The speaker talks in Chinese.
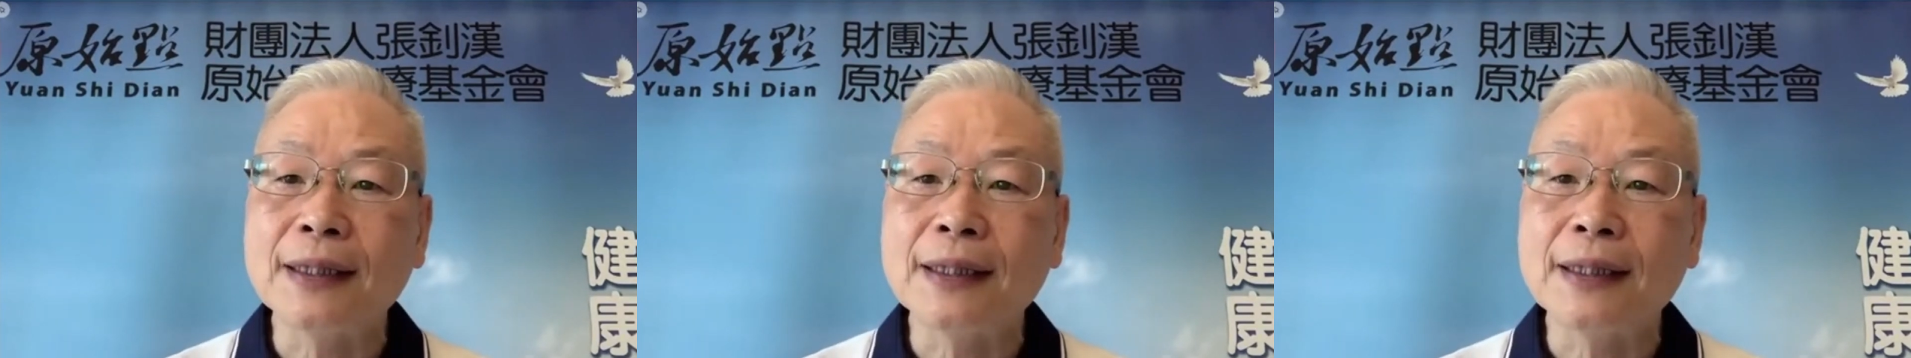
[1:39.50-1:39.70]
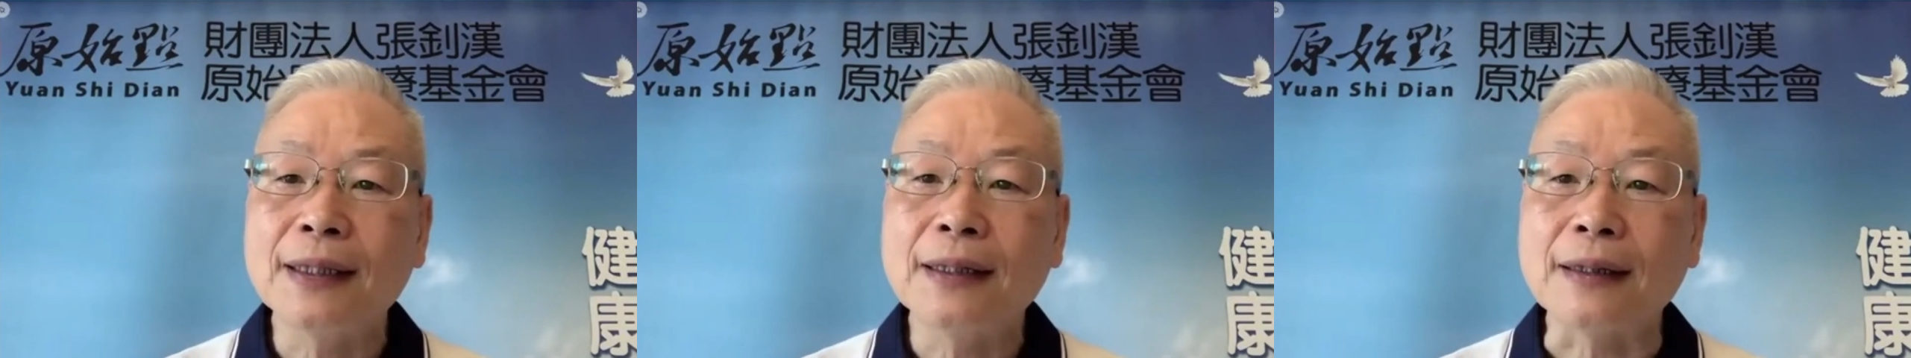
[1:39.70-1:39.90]

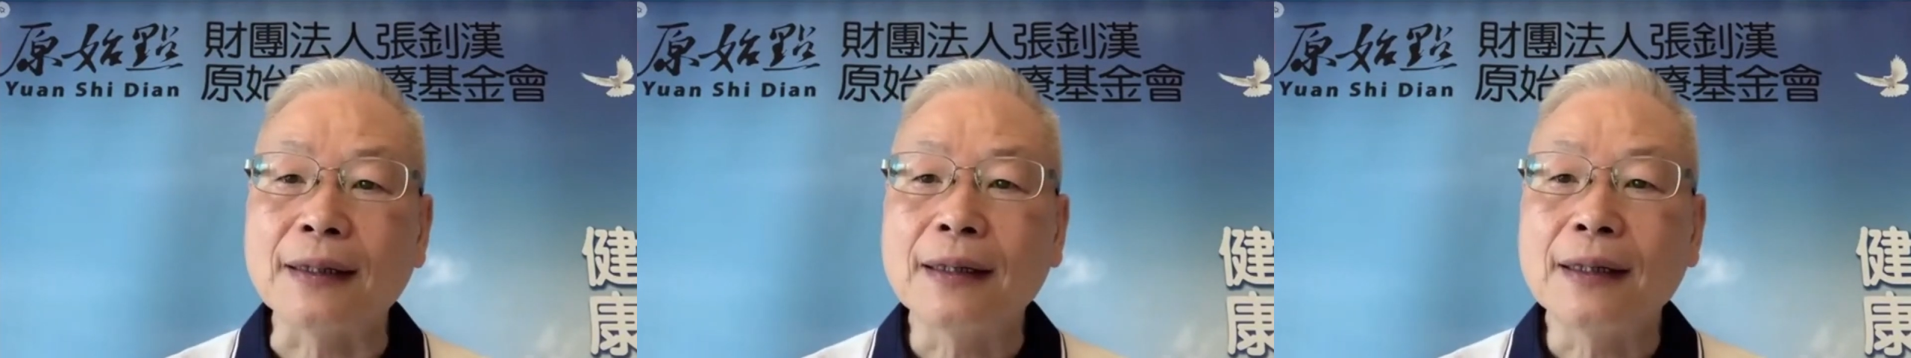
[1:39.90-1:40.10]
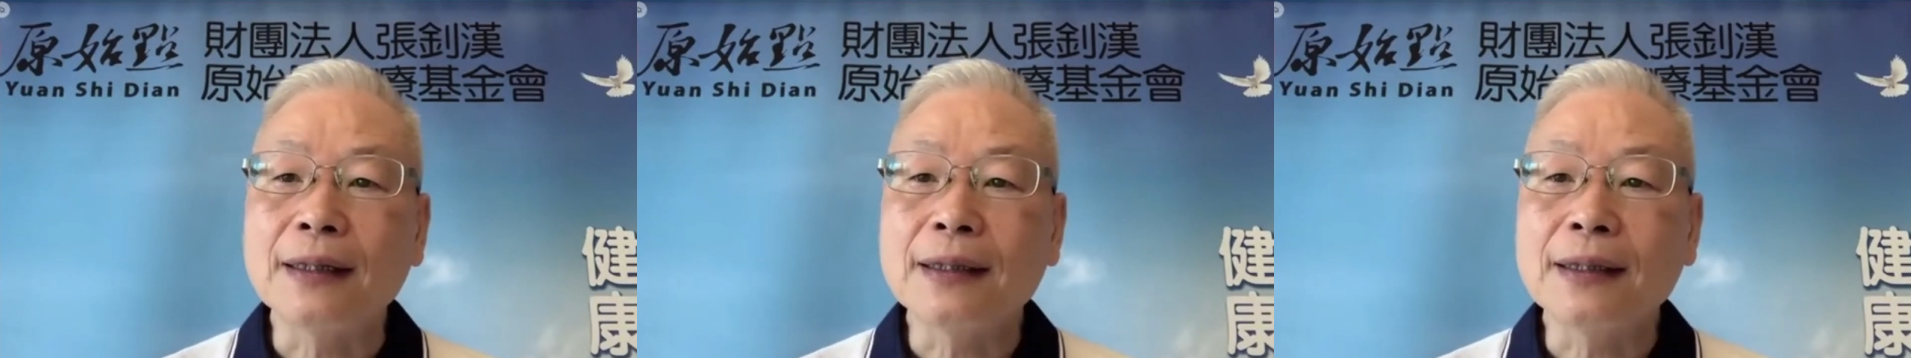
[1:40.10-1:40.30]
啊。
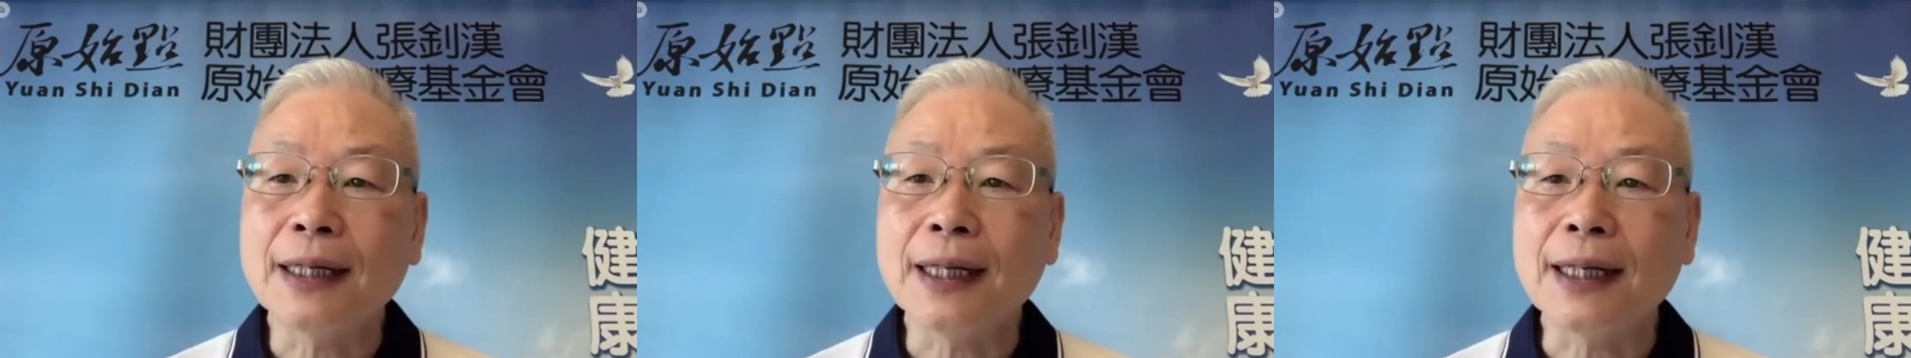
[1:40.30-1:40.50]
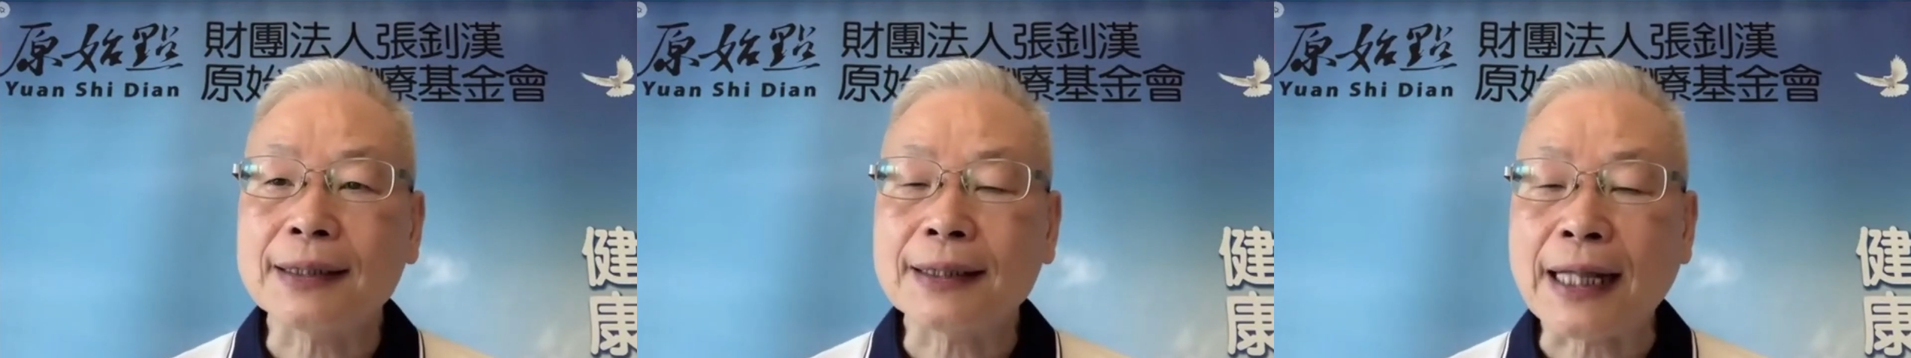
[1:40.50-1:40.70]

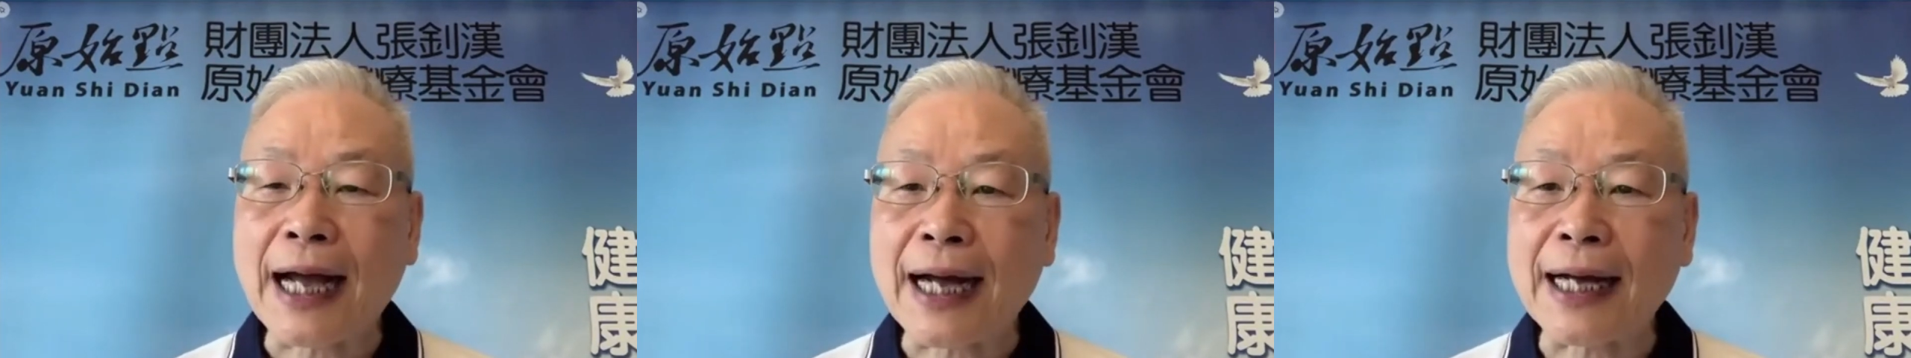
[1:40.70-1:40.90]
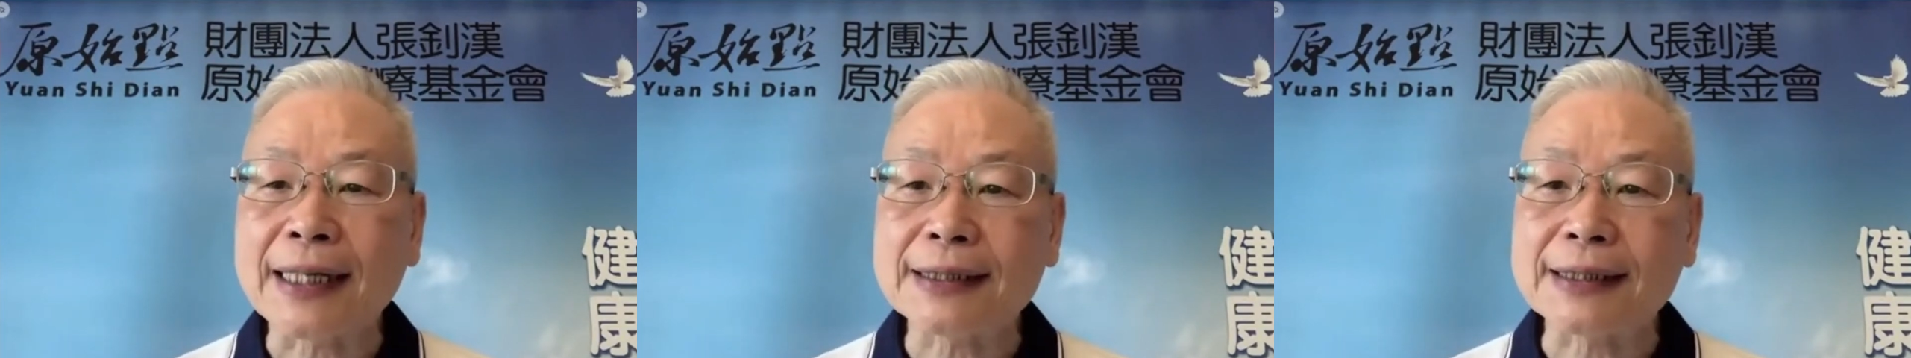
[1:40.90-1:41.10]
那
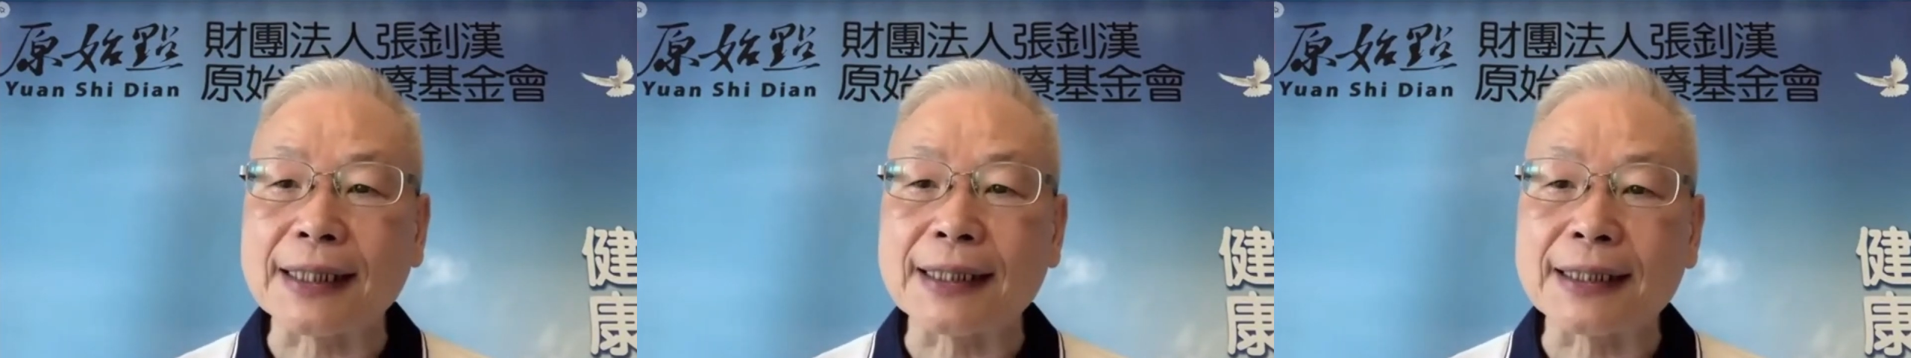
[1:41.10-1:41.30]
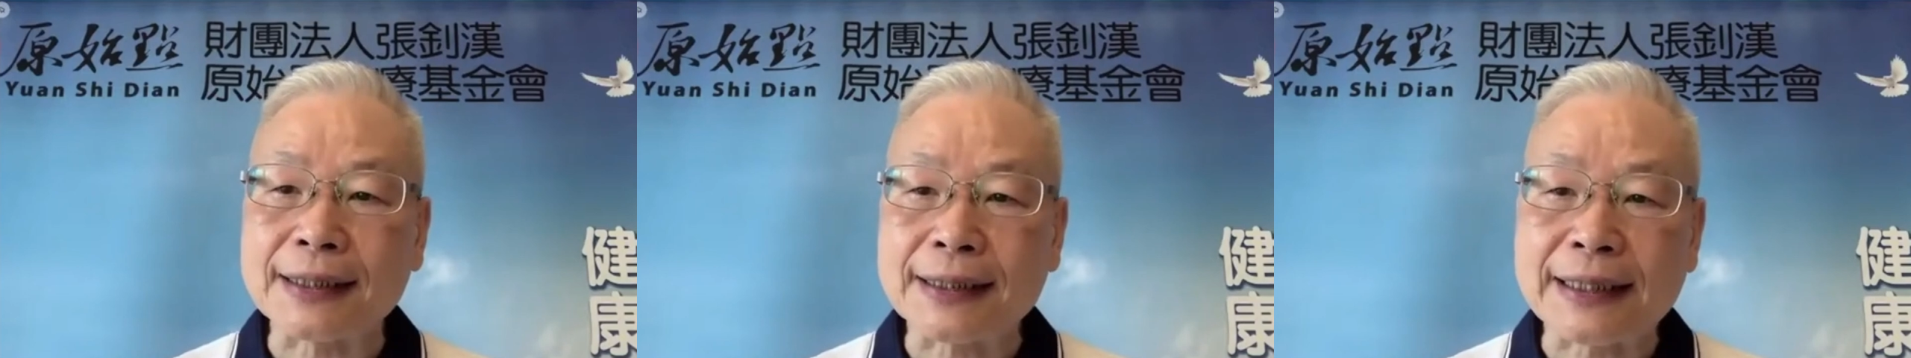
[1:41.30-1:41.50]
汤
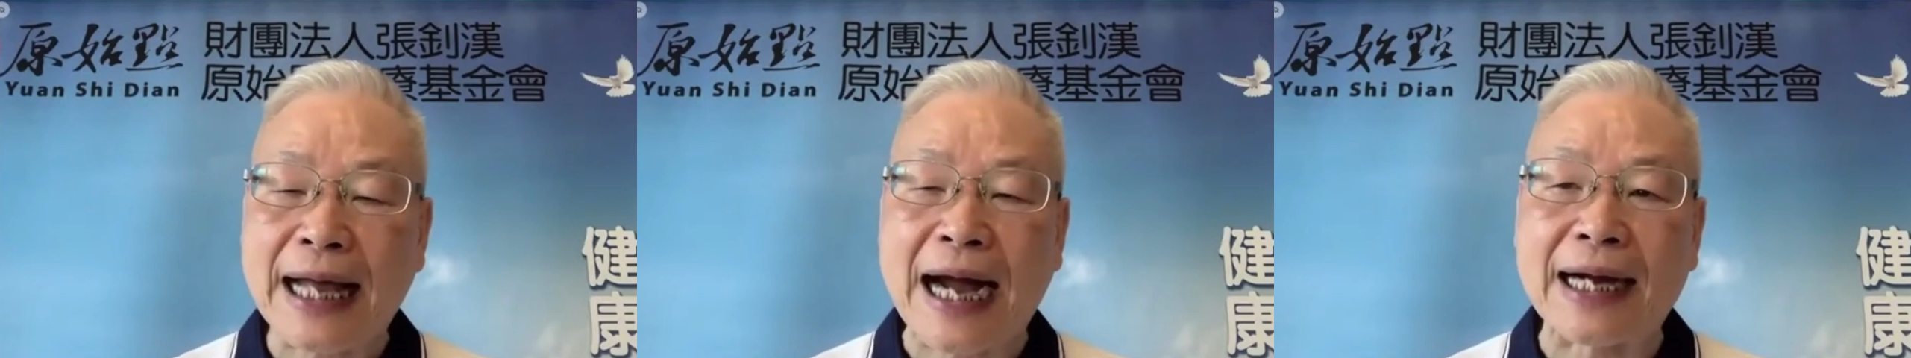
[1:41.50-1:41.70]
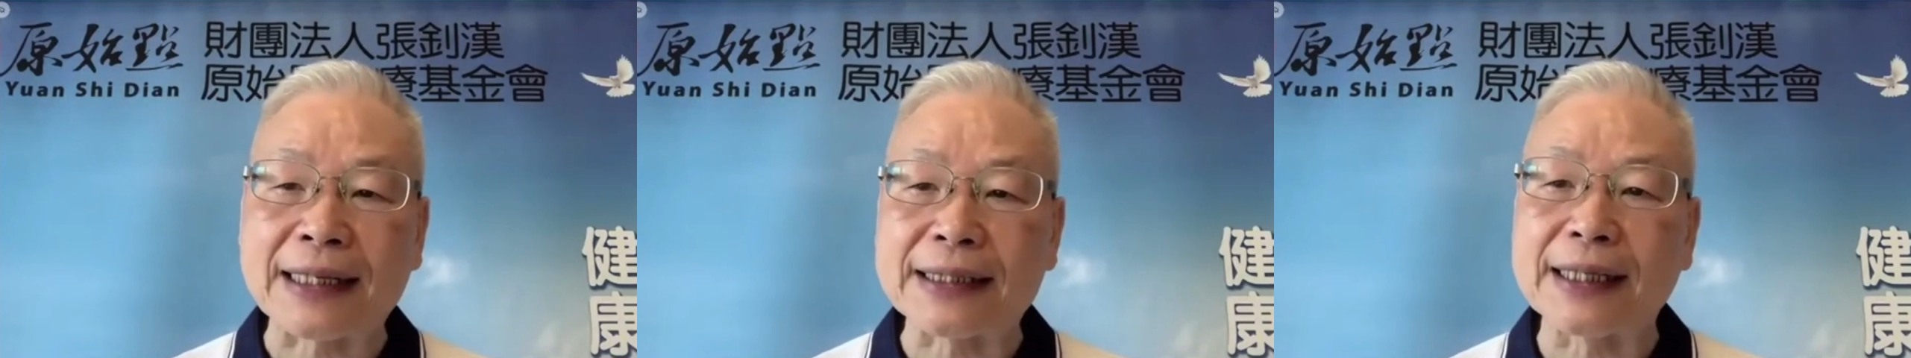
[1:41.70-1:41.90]
者
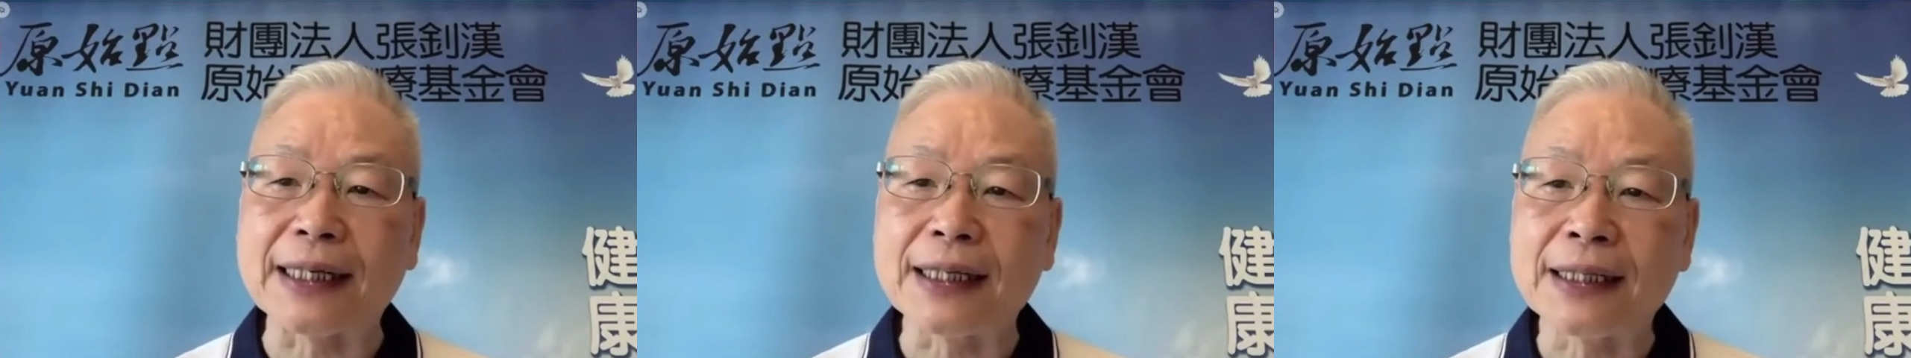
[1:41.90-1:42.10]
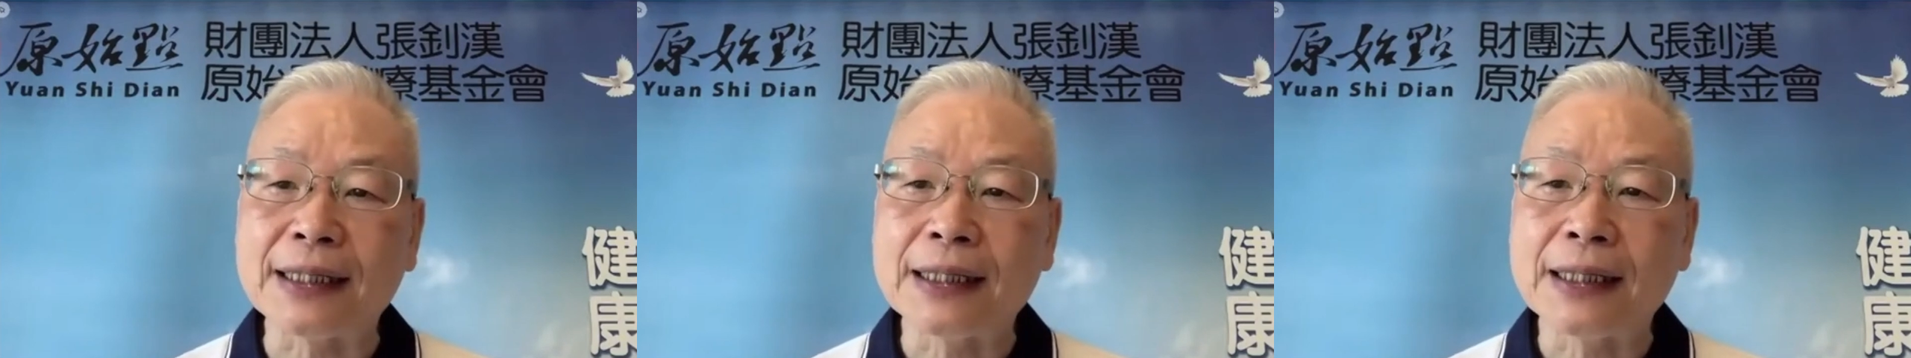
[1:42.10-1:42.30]
荡也